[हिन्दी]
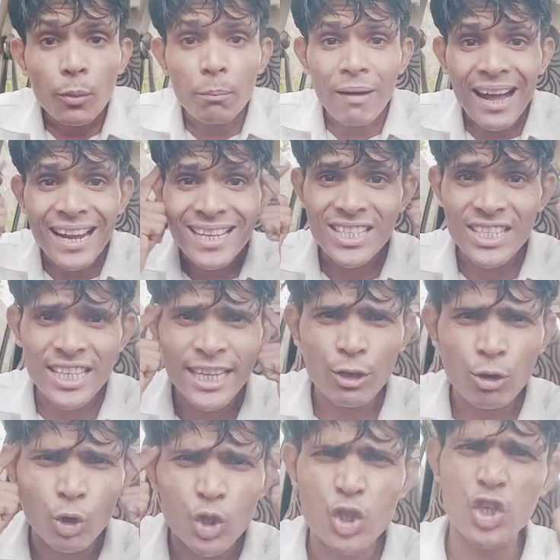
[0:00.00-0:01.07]
मानसिक
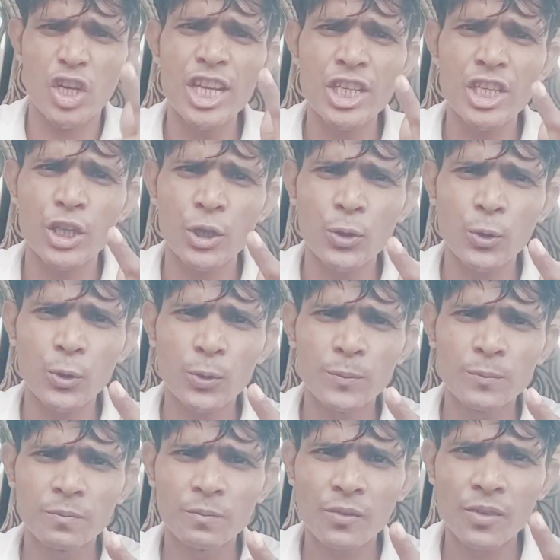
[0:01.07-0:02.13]
को चेंज करो
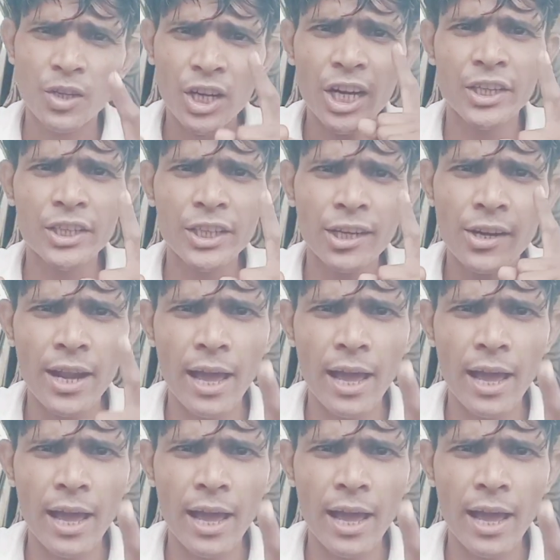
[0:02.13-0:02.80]
कट्टर ना